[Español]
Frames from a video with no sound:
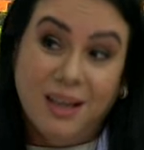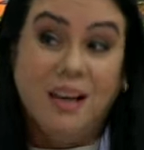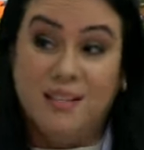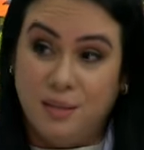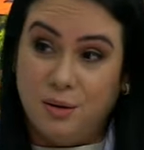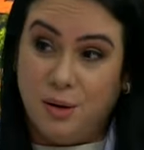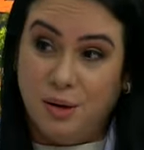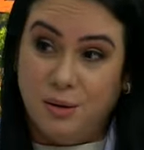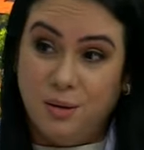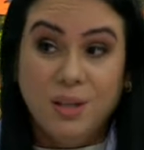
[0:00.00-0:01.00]
el
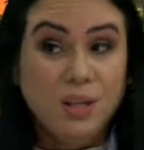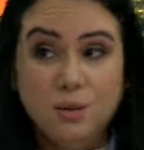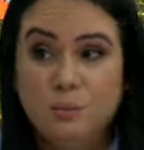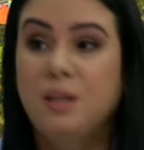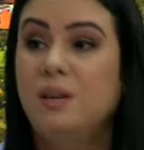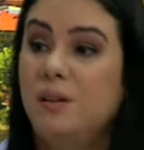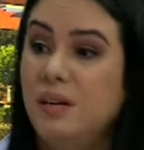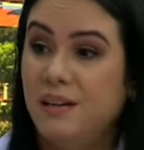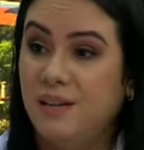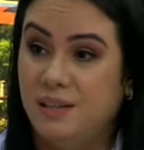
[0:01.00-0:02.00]
psicólogo y tu médico de
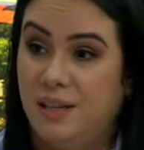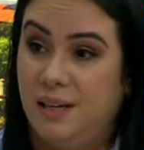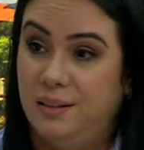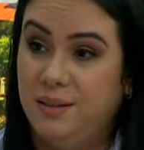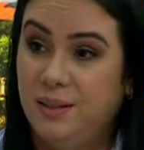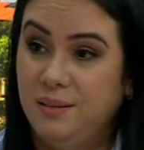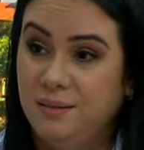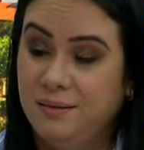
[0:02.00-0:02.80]
cabecera. ¿sí? O sea,